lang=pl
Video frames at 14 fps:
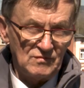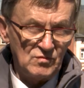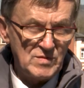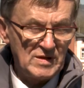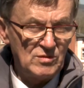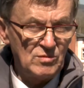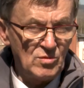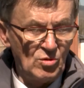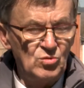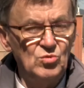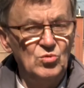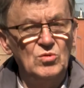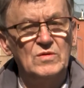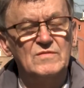ubiegłym
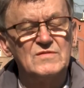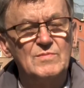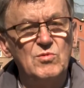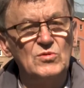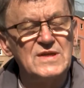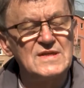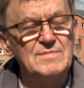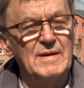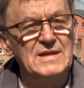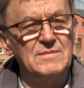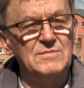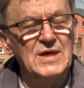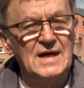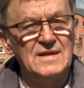roku wspólnie z
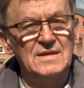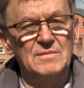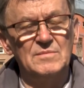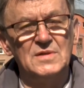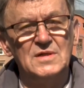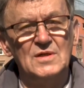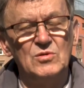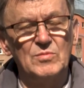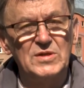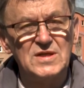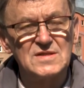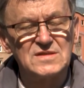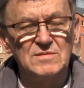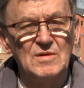panem Janem
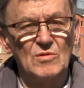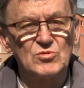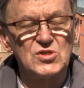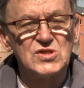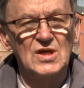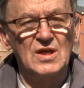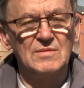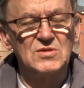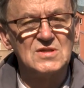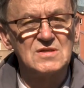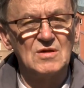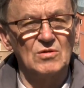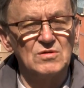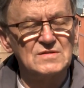Lubienieckim, nauczycielem
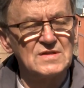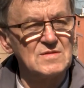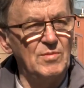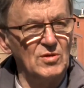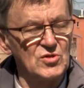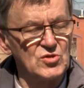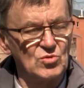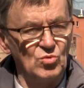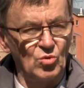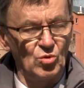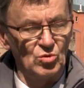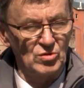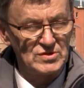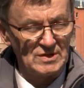historii Zespołu
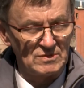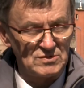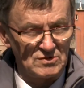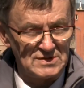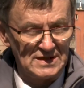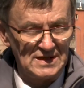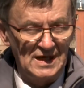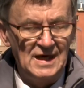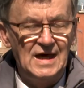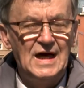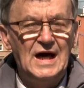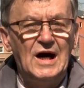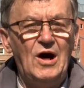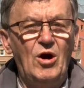Szkół Ogólnokształcących,
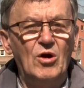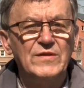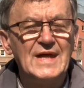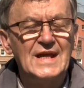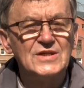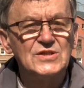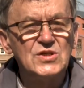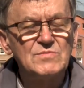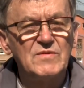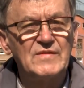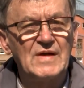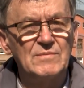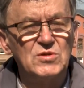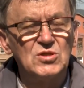
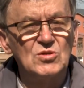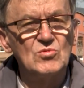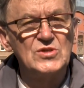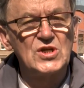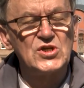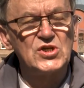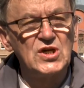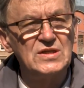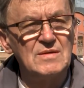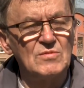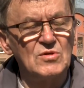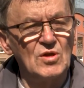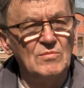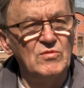odnaleźliśmy w Kamiennej Górze
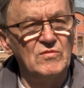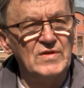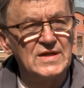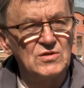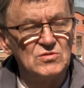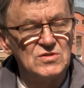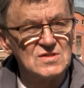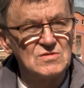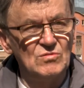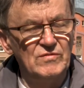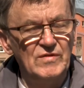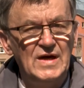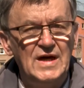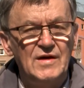7 grobów
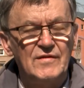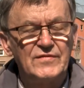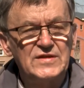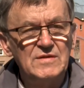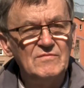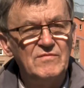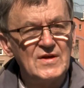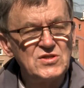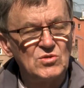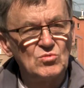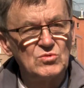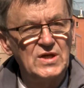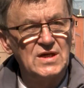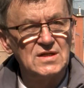legionistów, w tym właśnie
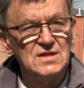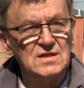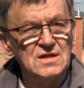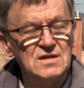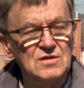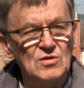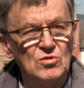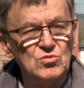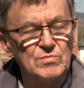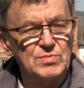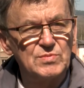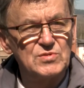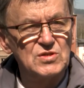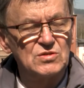tutaj,
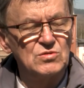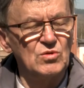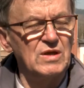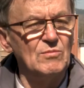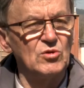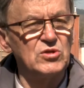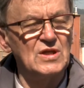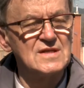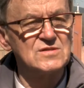e, przy której mogile